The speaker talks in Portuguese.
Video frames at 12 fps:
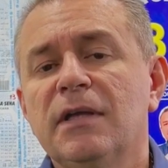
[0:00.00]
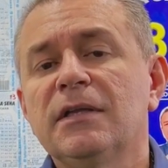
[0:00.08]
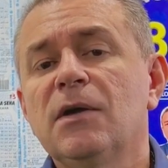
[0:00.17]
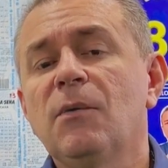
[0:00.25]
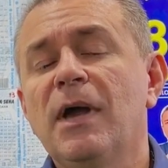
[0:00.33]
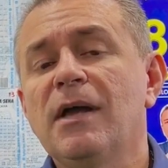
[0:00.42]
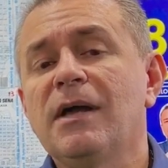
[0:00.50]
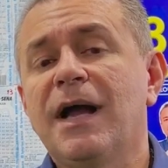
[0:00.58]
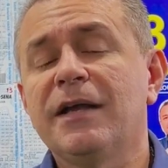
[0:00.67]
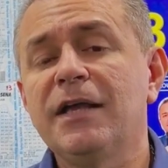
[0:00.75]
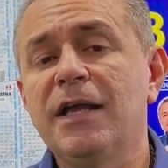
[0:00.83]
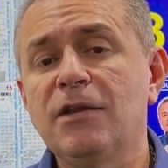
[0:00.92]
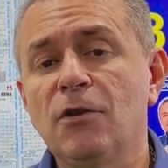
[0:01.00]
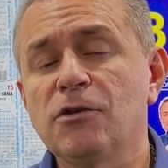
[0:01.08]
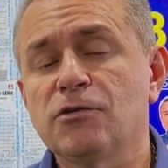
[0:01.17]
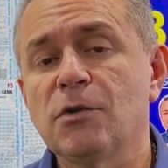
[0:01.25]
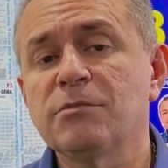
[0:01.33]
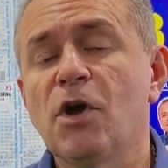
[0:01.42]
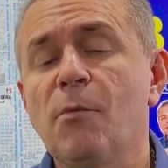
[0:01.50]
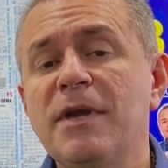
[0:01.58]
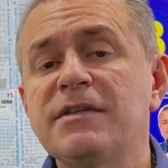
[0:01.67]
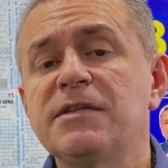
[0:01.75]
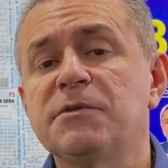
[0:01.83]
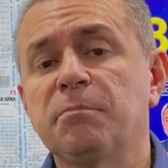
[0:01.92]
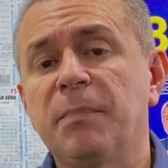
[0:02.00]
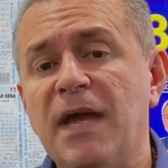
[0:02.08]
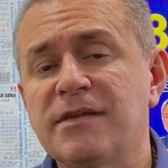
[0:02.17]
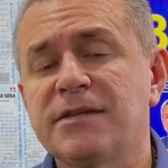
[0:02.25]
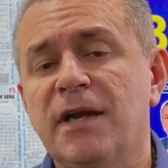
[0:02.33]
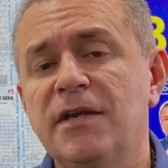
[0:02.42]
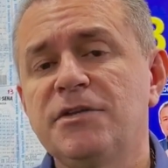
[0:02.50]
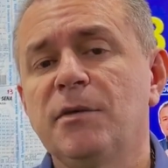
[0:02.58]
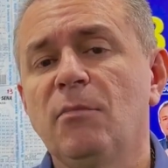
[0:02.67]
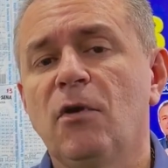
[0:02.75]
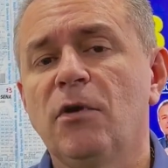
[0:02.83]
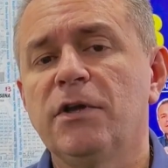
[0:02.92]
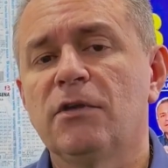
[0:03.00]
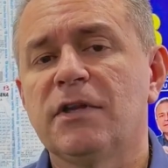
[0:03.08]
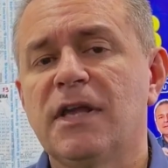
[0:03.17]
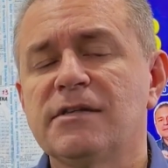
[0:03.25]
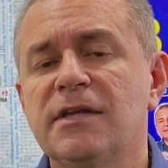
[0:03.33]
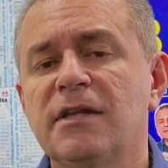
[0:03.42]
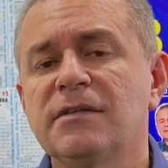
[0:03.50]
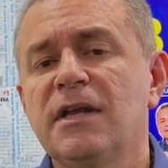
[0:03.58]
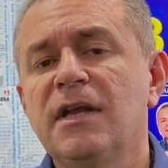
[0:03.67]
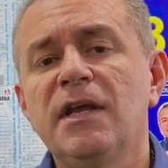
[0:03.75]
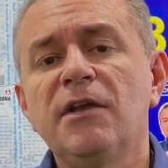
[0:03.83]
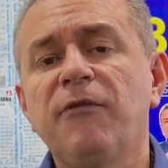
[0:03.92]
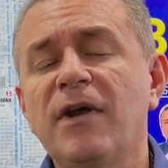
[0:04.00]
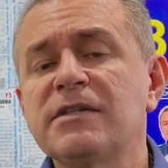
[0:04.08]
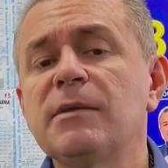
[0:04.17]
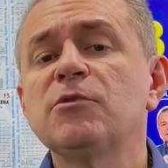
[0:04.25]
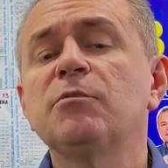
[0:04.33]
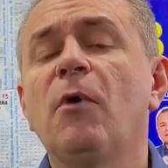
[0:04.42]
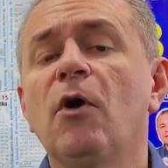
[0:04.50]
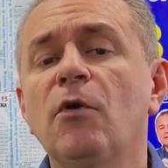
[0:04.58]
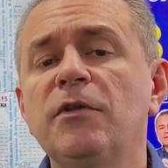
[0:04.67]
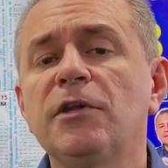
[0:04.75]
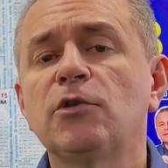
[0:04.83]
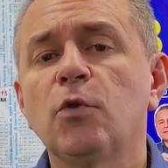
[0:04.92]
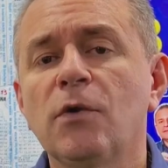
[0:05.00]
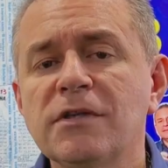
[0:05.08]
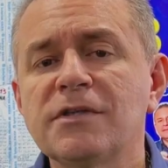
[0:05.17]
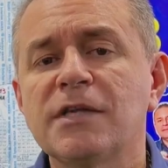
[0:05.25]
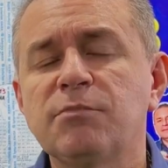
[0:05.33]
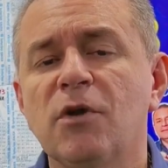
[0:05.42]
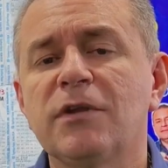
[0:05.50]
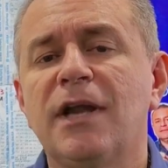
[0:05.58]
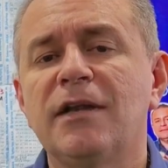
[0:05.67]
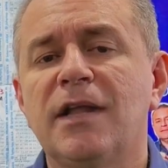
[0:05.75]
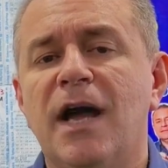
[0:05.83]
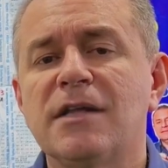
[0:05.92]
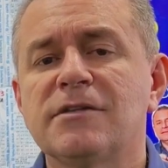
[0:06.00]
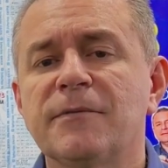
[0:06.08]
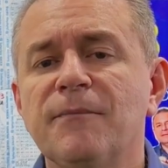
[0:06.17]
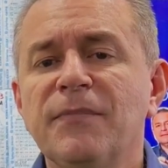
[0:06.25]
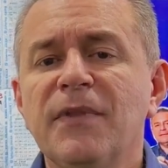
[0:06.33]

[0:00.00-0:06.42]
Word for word: Então é, aqui nós somos realmente especialistas em bolões de altas dezenas e fazemos bolões de todas as modalidades.